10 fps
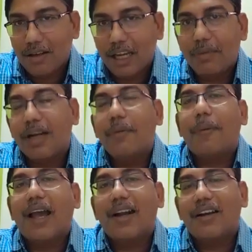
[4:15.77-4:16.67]
নেই মানে
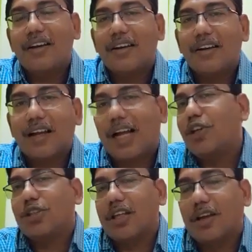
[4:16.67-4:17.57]
পায়ে কাজ
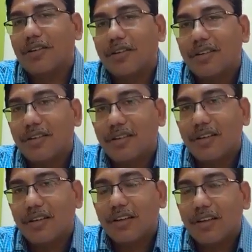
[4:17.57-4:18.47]
অসাধারণ
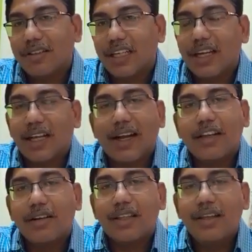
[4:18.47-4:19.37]
সেখানে কাজ
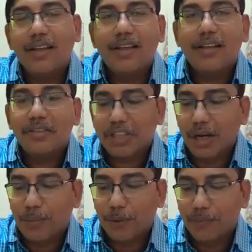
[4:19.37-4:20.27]
অর্থে
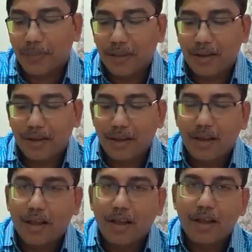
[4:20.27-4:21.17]
শিল্প
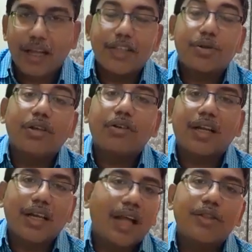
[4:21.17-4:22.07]
কাজ করে করে
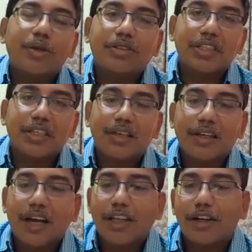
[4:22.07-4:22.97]
ক্লান্ত হচ্ছি
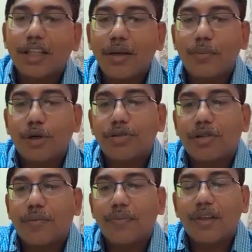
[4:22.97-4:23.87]
কাজ অর্থে
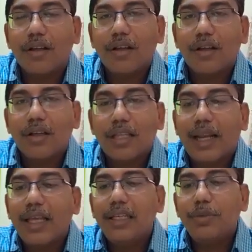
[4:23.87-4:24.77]
পরিশ্রম
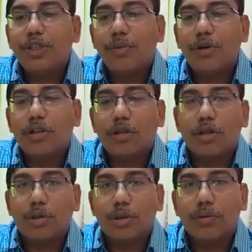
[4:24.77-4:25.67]
তাহলে এই যে বিষয়মূলক
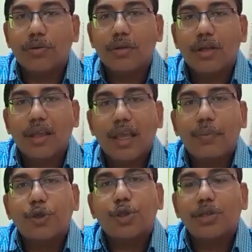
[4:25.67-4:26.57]
তত্ত্ব এ
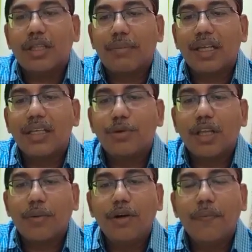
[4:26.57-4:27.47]
প্রসঙ্গতে আমরা কি
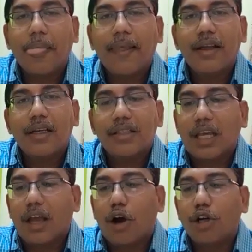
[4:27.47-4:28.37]
বোঝাবো
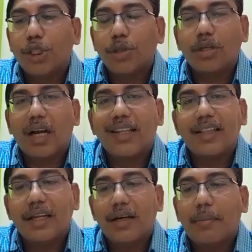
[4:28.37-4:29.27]
যে
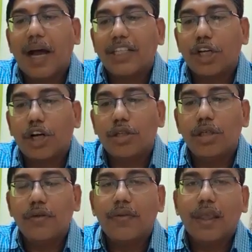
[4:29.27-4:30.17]
অংশগ্রহণকারীদের ভাষাগত
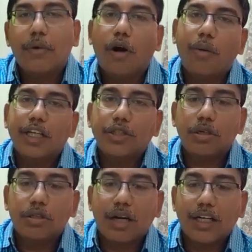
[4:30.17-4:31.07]
এবং
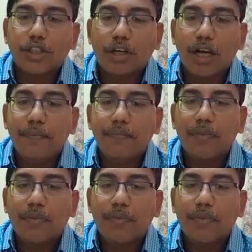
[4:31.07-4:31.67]
অভাষাগত কার্যকলাপ